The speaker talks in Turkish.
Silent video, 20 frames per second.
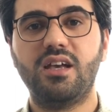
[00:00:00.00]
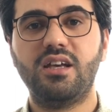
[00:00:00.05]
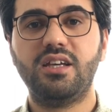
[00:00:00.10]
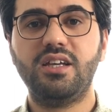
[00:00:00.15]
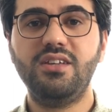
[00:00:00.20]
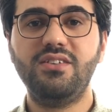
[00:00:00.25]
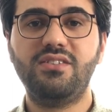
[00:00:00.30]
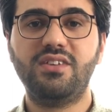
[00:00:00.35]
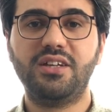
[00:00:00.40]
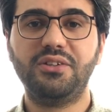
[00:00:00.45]

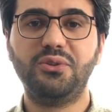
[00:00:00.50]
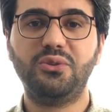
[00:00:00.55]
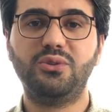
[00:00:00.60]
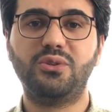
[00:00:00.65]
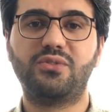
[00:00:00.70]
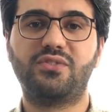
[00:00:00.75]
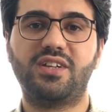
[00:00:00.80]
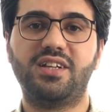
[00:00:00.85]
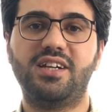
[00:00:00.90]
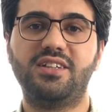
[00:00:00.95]
İnsanoğlu
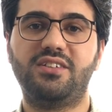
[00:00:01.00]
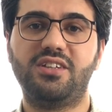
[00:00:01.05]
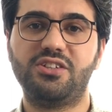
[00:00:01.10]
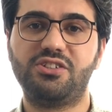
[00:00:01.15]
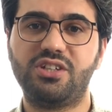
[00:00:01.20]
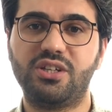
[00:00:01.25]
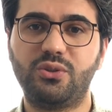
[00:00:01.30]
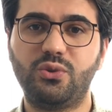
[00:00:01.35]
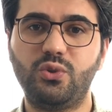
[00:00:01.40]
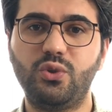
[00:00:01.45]
sana
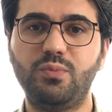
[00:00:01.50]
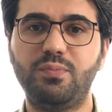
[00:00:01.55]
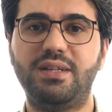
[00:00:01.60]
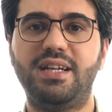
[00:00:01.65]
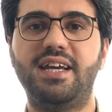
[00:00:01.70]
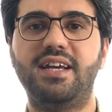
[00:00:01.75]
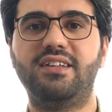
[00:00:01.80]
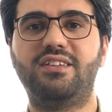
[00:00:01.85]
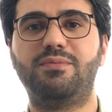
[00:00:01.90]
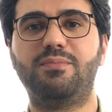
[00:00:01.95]
teşekkür
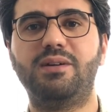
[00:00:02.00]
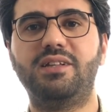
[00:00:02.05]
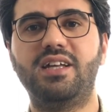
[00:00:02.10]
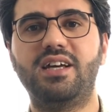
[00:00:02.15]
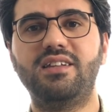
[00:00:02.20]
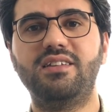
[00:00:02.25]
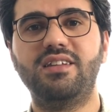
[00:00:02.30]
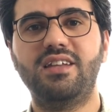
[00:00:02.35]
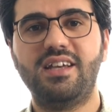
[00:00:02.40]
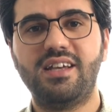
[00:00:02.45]
bile
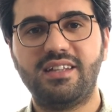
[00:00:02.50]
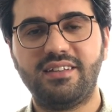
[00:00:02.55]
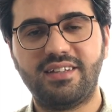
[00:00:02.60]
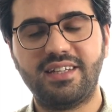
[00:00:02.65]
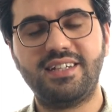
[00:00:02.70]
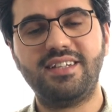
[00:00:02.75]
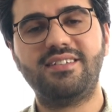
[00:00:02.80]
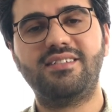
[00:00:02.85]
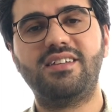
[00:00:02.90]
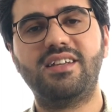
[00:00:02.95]
etmeden
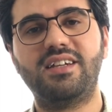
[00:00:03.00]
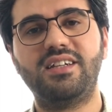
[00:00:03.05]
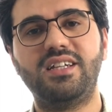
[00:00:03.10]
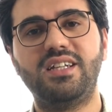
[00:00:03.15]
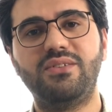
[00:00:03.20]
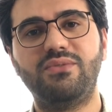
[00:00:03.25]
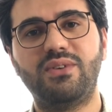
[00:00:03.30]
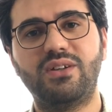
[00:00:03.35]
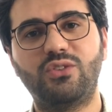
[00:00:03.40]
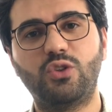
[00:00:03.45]

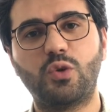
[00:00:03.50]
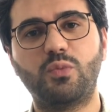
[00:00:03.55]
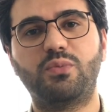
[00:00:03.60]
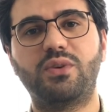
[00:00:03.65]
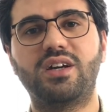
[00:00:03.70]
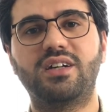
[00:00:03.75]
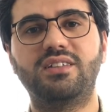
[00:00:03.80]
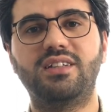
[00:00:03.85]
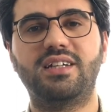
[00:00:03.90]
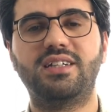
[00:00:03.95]
denizlerini ve
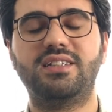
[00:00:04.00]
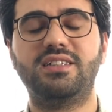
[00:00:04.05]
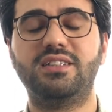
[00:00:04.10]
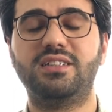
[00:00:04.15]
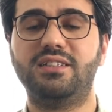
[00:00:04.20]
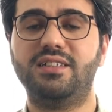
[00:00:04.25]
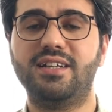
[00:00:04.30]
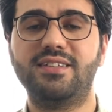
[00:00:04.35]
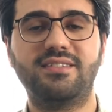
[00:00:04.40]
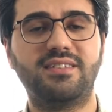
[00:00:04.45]

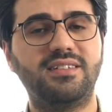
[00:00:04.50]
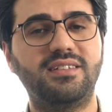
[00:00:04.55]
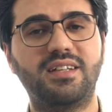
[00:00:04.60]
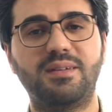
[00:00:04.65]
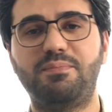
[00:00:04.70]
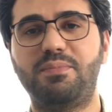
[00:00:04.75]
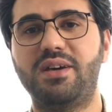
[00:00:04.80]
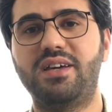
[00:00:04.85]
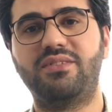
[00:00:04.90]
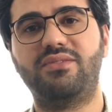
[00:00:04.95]
topraklarını nasıl
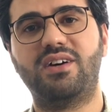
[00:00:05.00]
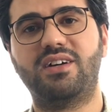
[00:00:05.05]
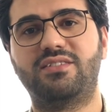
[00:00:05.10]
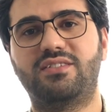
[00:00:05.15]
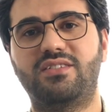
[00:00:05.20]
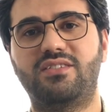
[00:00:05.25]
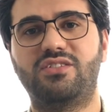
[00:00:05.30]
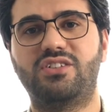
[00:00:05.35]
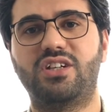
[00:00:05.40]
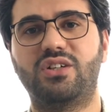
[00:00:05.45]
da
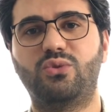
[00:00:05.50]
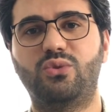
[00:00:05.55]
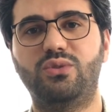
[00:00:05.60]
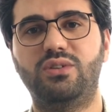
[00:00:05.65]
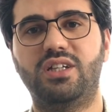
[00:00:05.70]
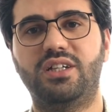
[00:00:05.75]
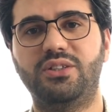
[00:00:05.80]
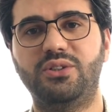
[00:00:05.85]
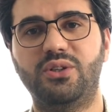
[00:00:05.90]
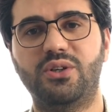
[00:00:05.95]
pervasızca
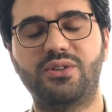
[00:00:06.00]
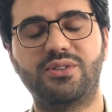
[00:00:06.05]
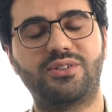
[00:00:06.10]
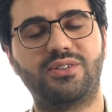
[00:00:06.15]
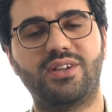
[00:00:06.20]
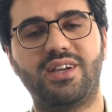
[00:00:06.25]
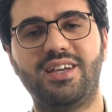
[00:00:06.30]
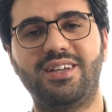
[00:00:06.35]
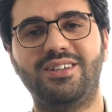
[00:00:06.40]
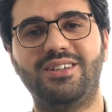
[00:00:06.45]
kullanıyor
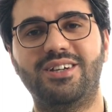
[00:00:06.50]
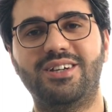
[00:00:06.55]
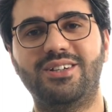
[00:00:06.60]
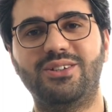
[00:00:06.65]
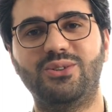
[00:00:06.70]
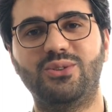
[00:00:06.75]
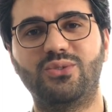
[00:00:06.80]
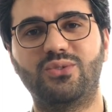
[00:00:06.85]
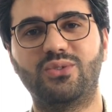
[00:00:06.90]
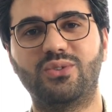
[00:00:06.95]
ey
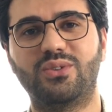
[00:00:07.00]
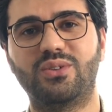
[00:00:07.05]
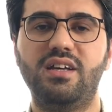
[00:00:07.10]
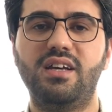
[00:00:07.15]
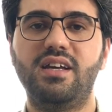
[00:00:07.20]
yeryüzü.